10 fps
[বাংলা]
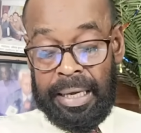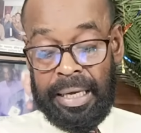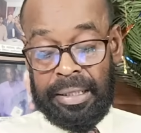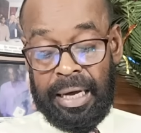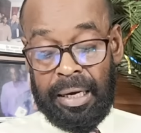
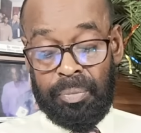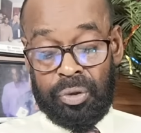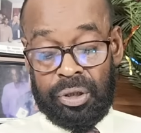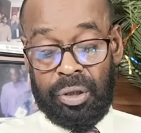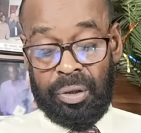এই ধারা
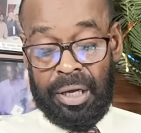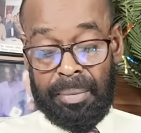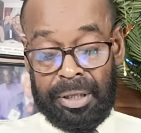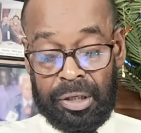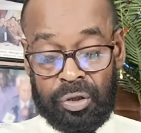বুঝতে হলে
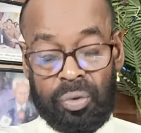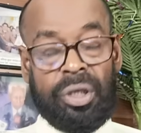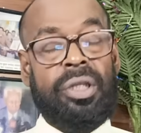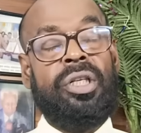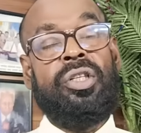আমাদের
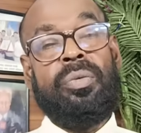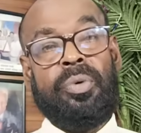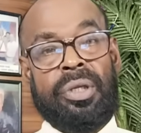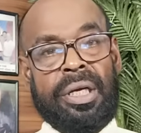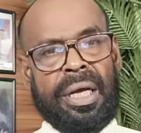সুনির্দিষ্ট
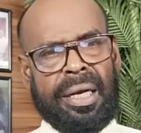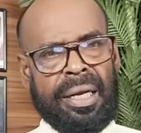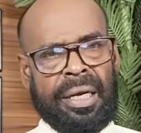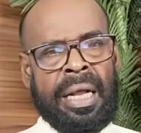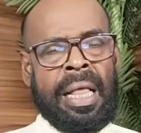প্রতিকার
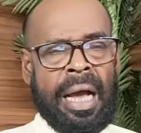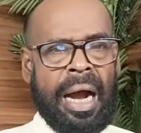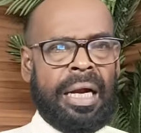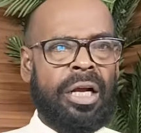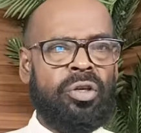আইনের
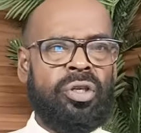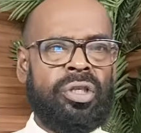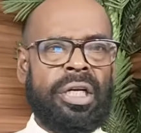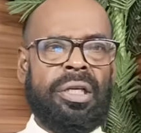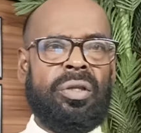আঠারোশো
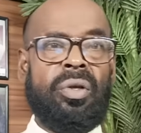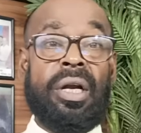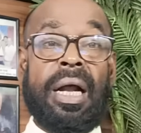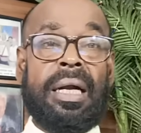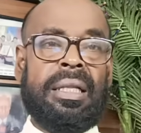
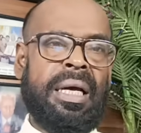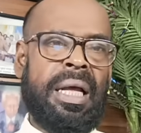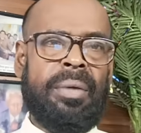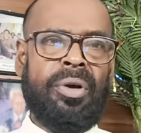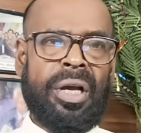সাতাত্তরের আট ধারা
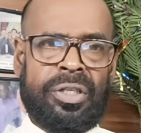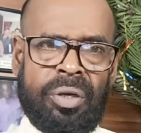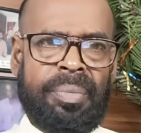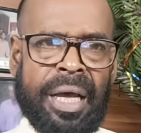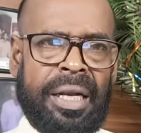এবং একশো
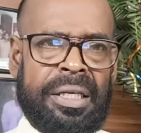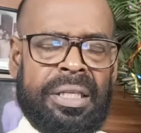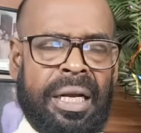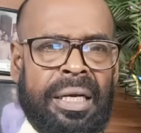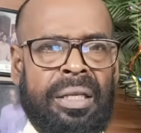বিয়াল্লিশ
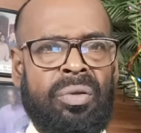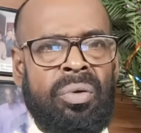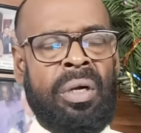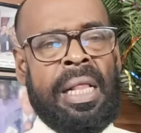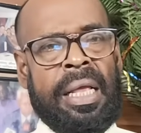ধারা কিন্তু
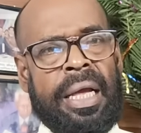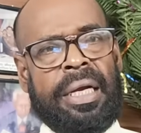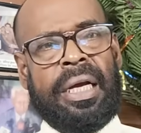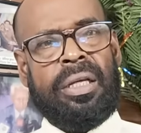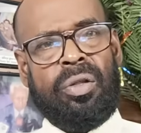
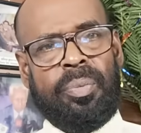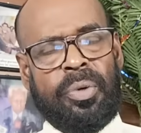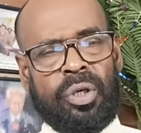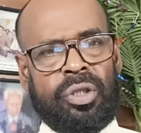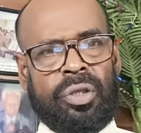এটা কিন্তু
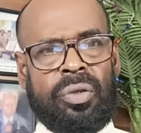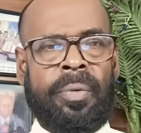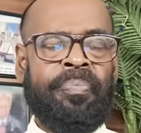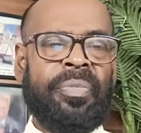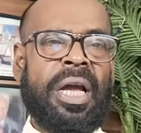প্রযোজ্য
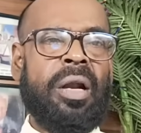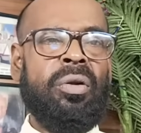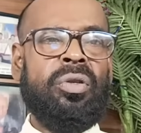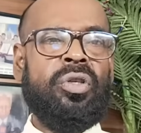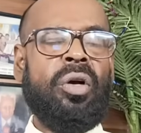কারণ
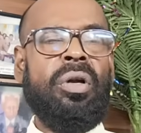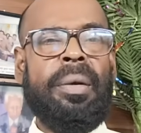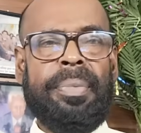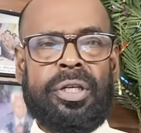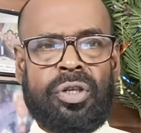যখন
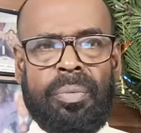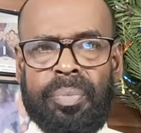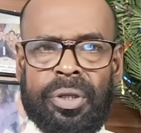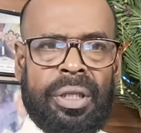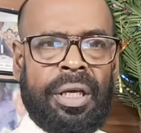আপনার
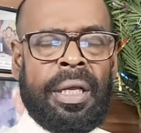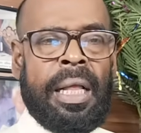সম্পত্তি